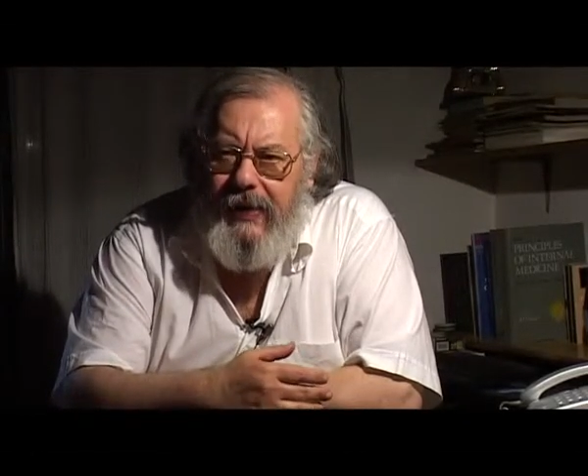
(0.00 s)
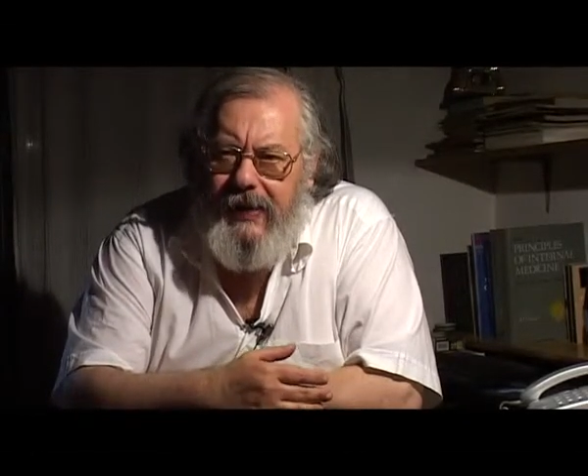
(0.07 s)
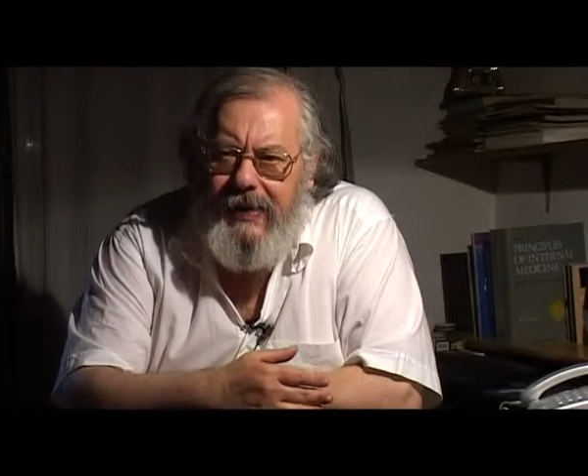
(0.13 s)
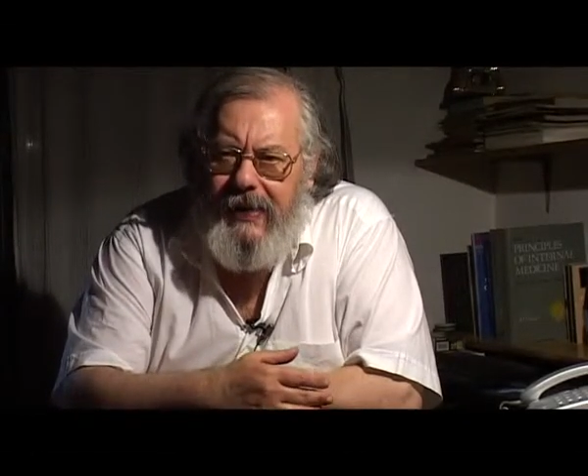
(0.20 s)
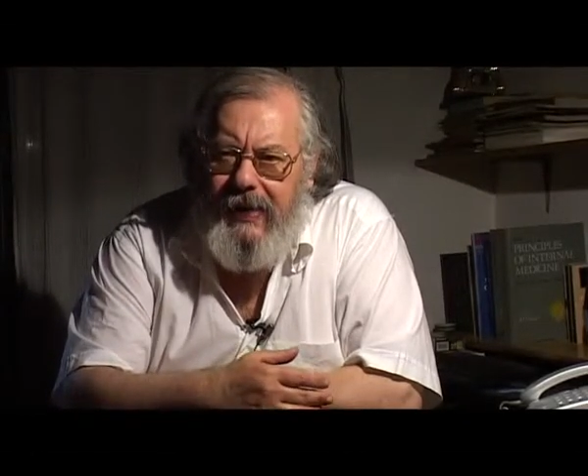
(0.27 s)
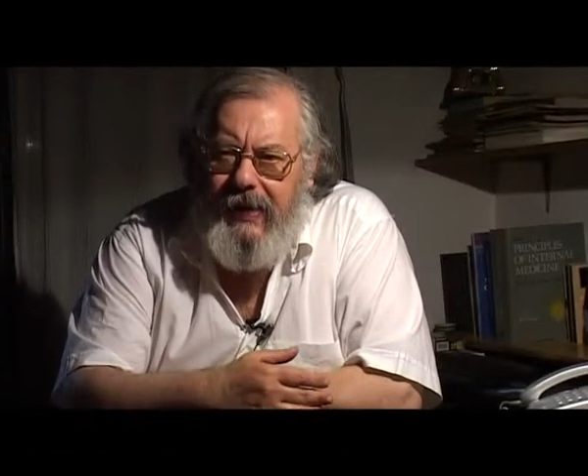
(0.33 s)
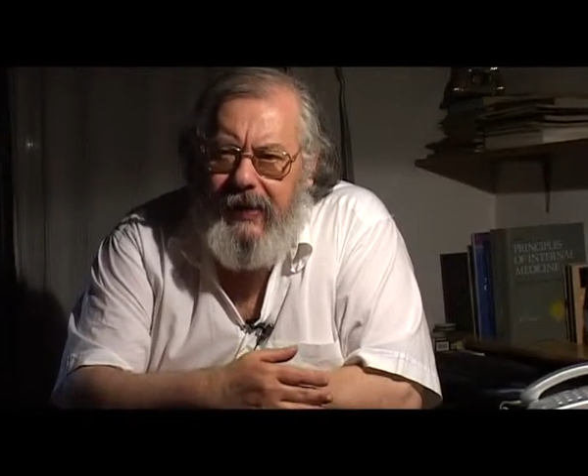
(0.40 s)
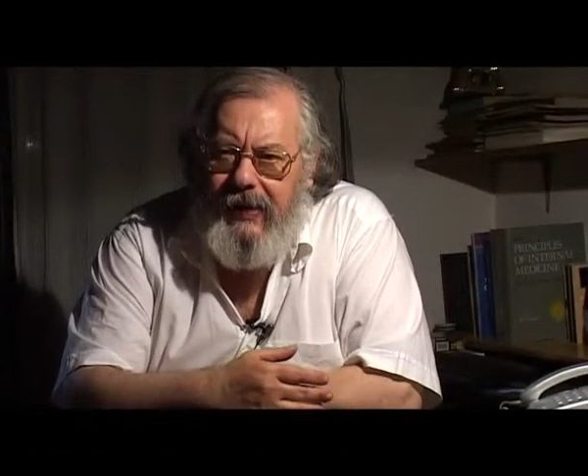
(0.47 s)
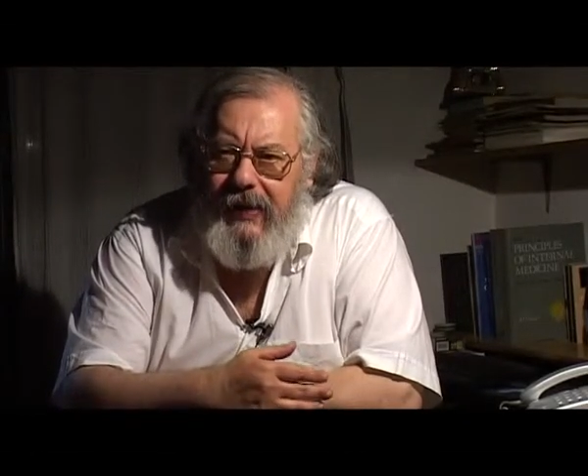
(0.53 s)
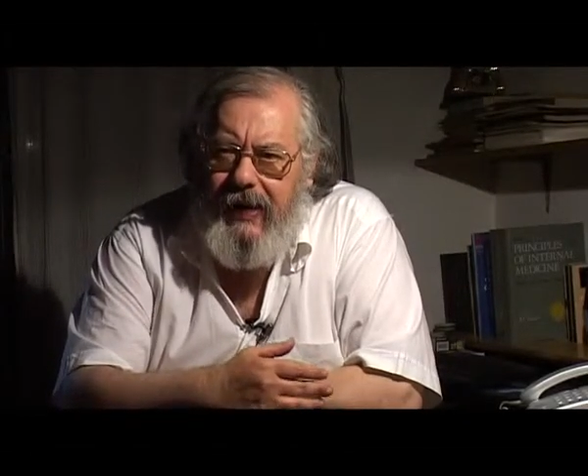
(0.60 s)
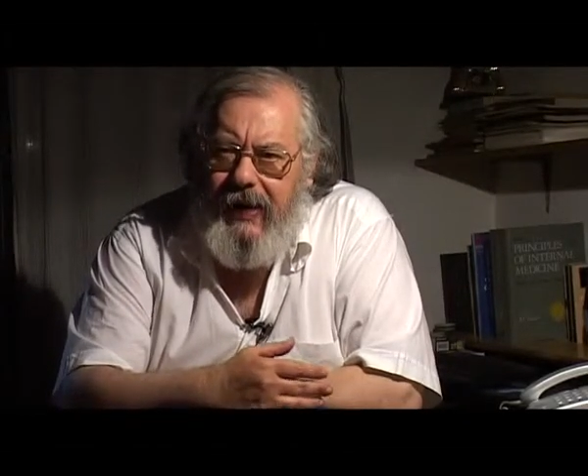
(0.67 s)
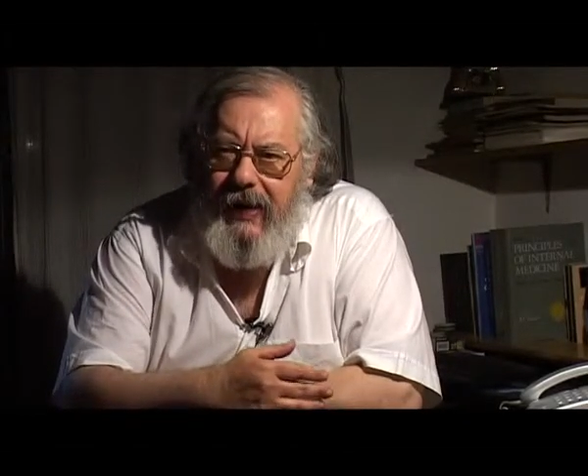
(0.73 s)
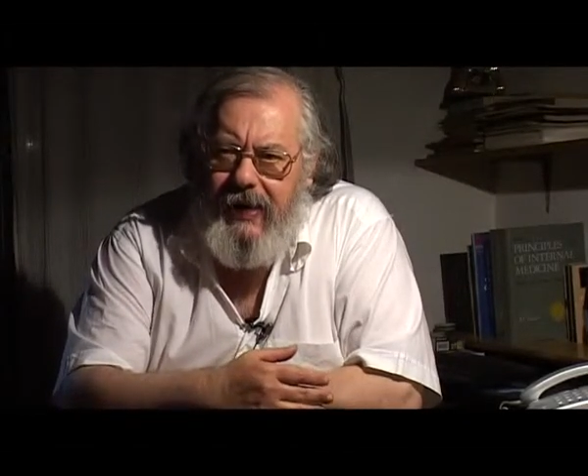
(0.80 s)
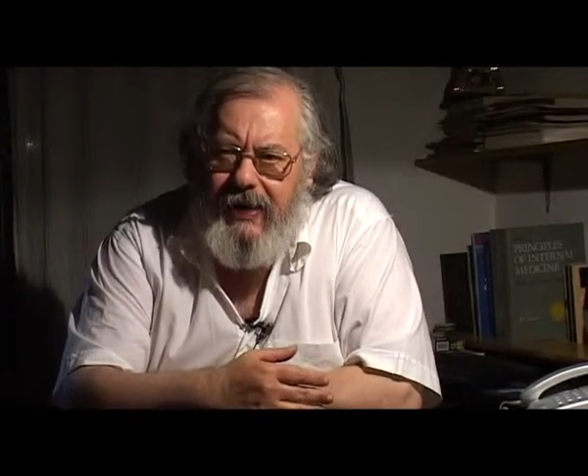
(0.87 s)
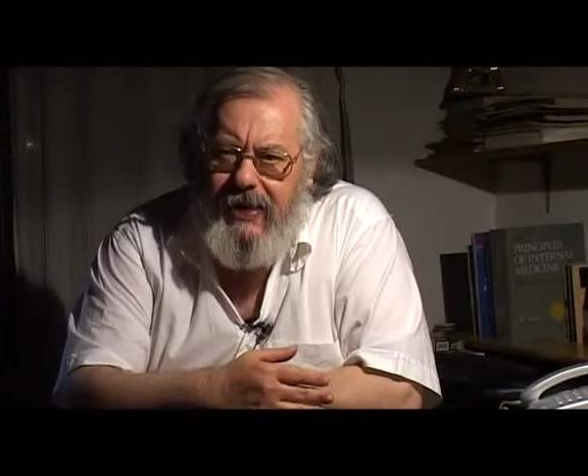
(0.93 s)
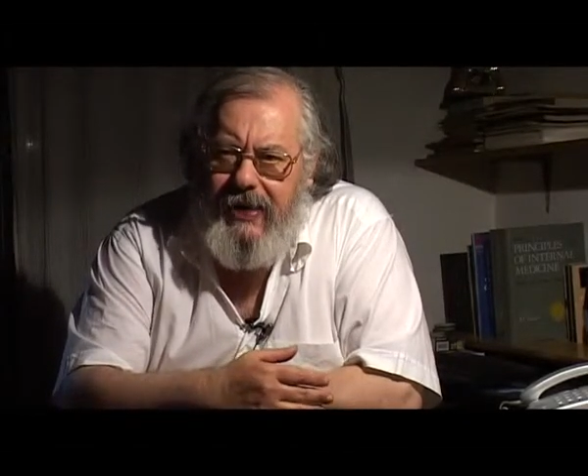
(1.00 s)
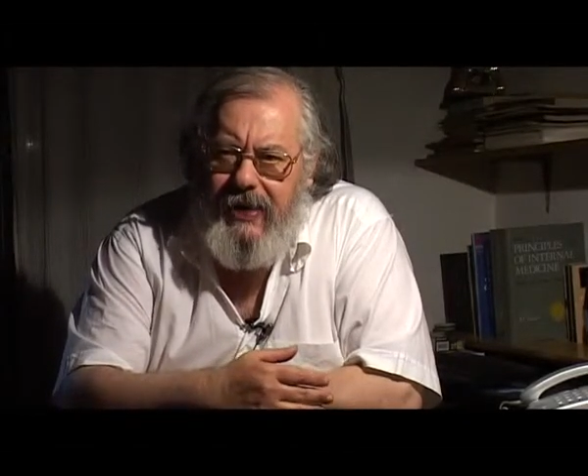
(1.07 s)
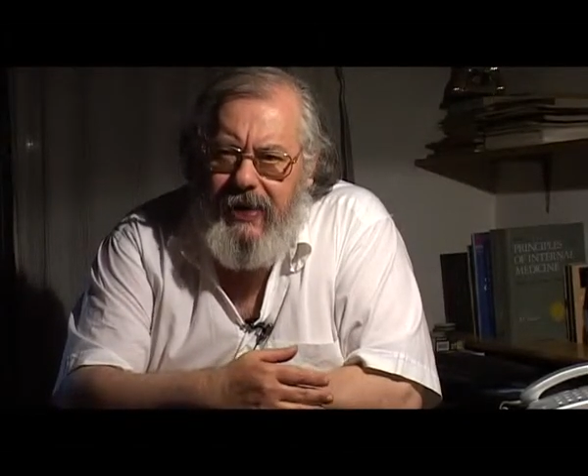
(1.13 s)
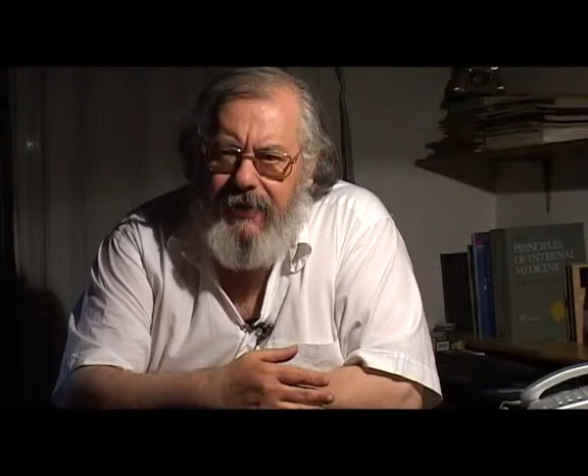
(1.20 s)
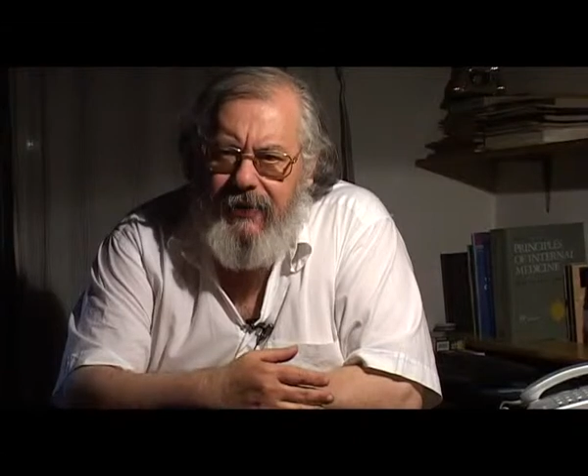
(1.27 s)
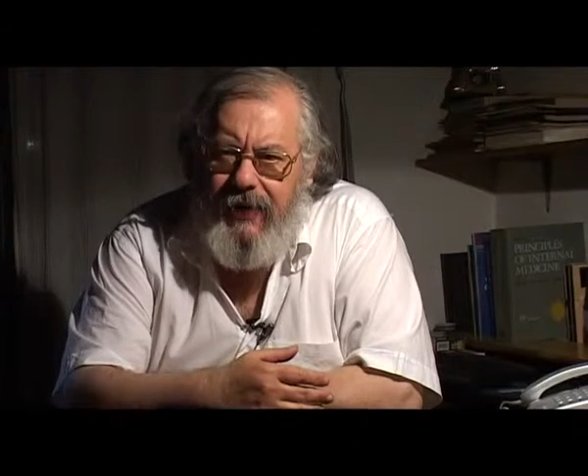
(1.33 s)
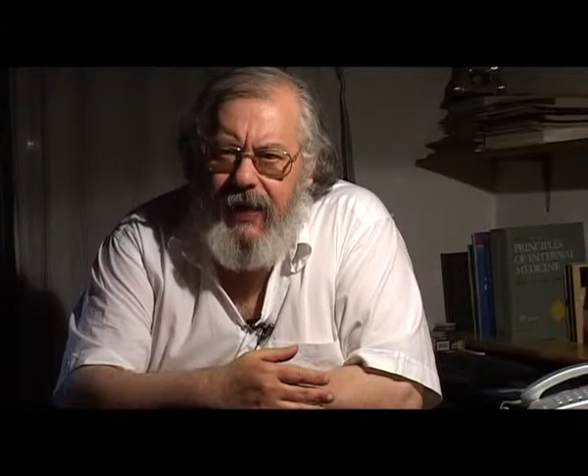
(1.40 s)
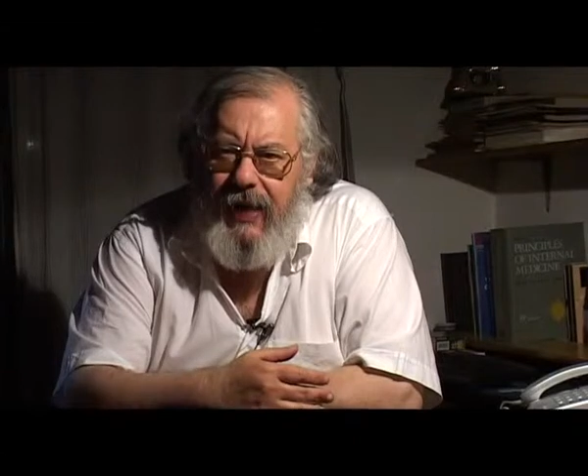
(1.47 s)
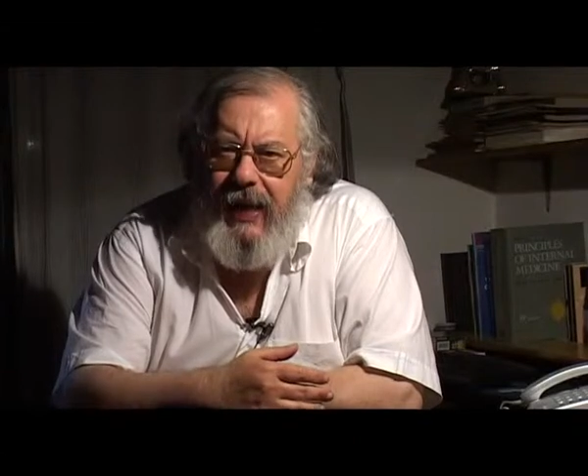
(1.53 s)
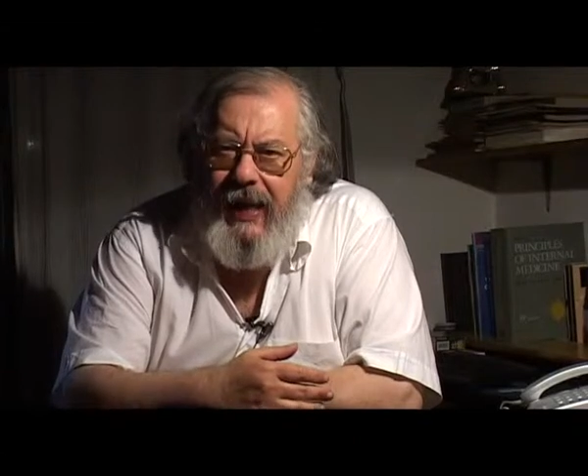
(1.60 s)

istinti aggressivi,